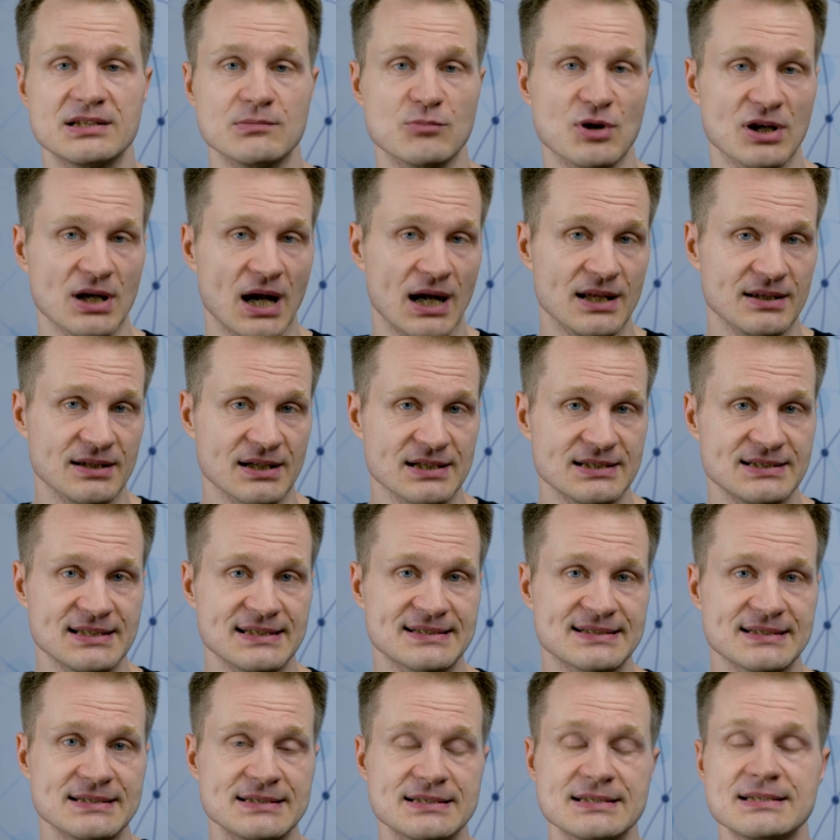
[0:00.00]
die
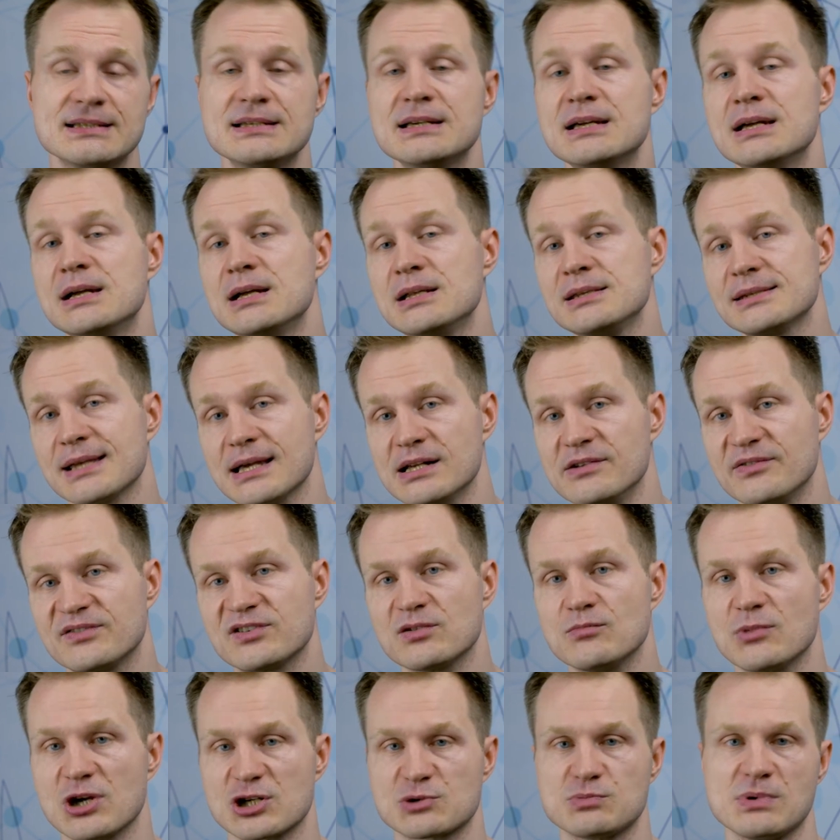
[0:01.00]
beeinträchtigt sind. Da hilft
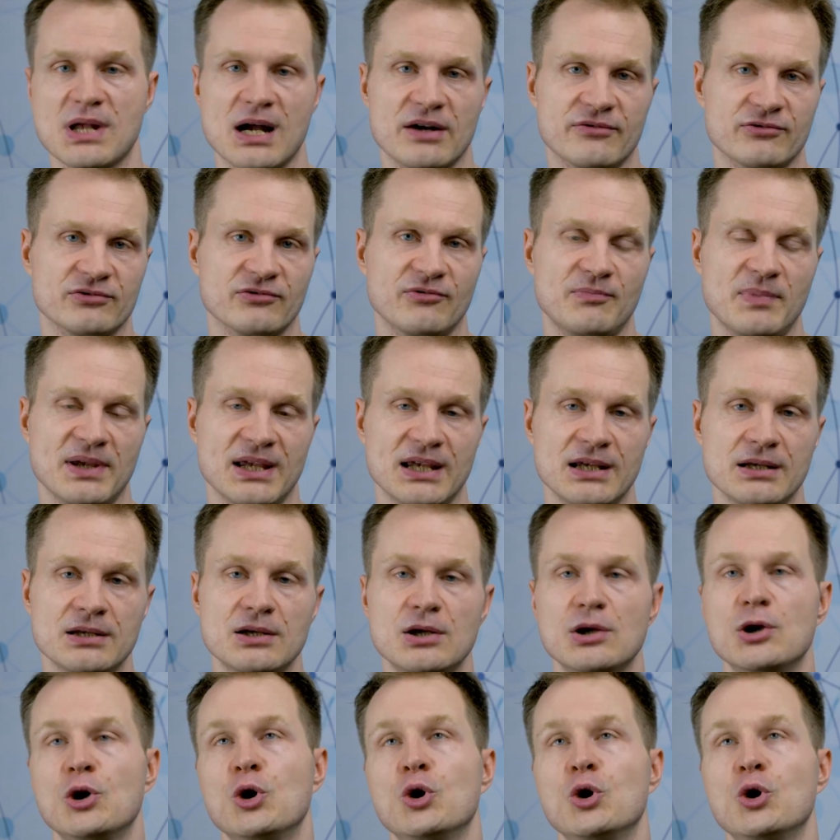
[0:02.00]
zum Beispiel H5P.